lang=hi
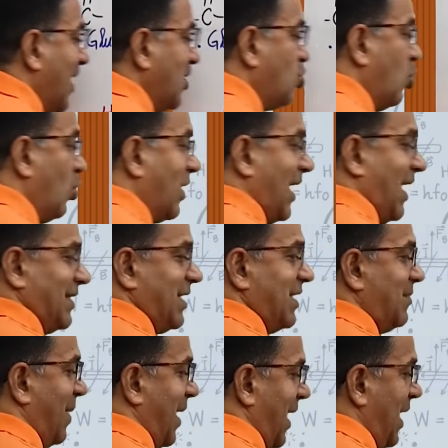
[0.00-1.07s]
पांचों
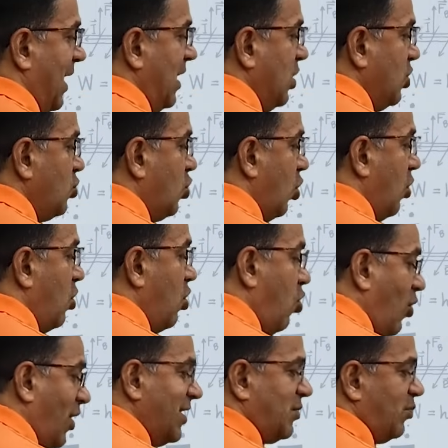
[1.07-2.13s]
क्लासेस में जो
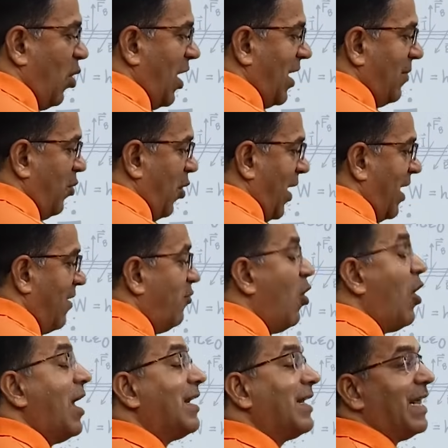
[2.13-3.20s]
लोएस्ट बॉइलिंग पॉइंट है
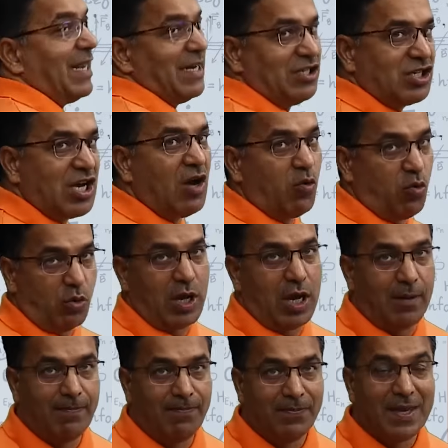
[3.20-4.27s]
वो अल्कीन्स का होगा
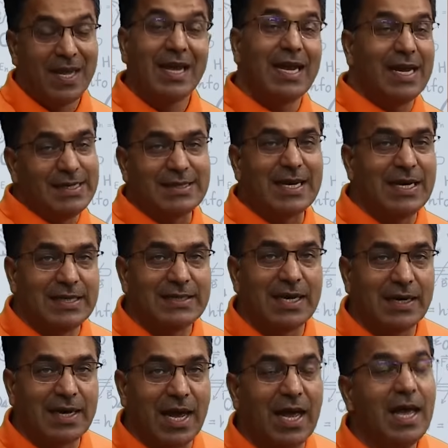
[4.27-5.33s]
इसकी
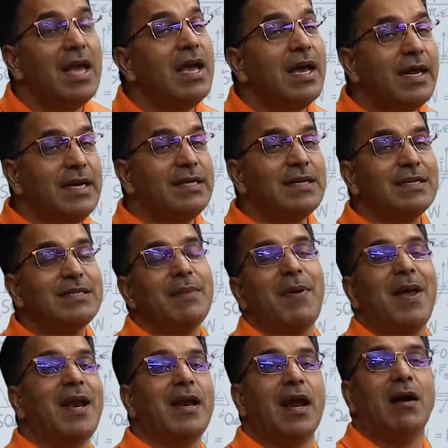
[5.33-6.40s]
रीजन क्या है रीजन से
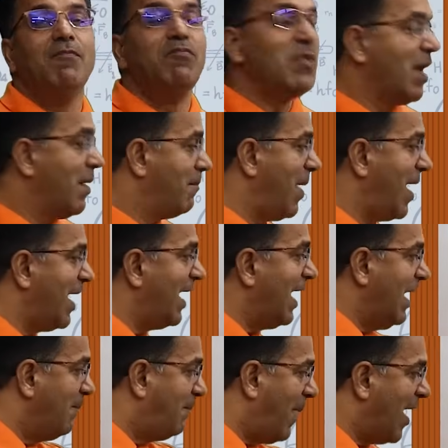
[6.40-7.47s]
पहले ना मैं
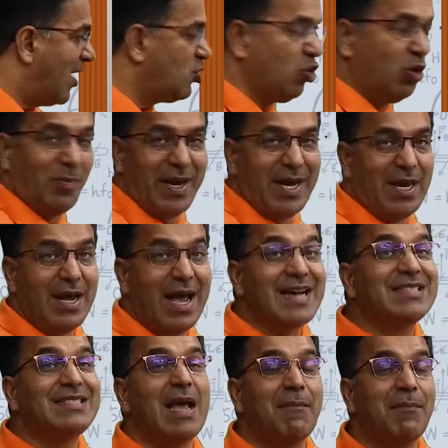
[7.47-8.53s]
इन पांचों में
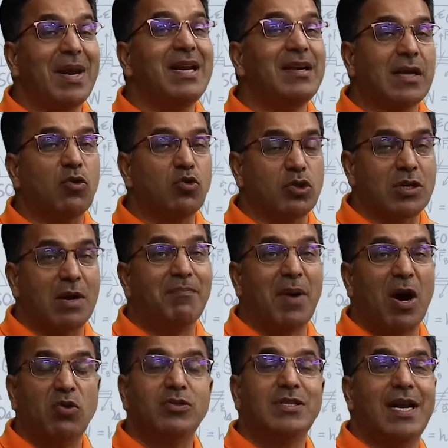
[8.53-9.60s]
एग्जाम्पल इनके कुछ
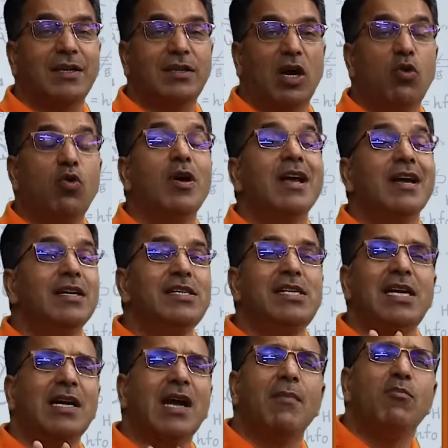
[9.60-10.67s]
कंपाउंड्स लेता हूं
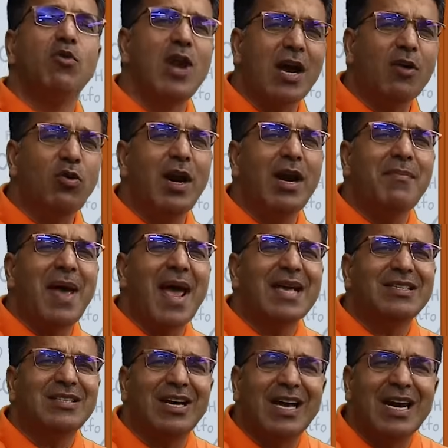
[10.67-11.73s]
जिनका मोलेकुलर
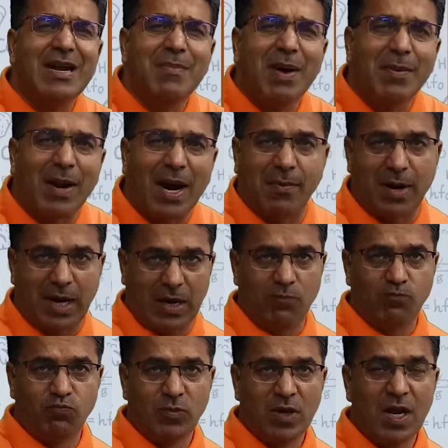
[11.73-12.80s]
मैस तकरीबन बराबर है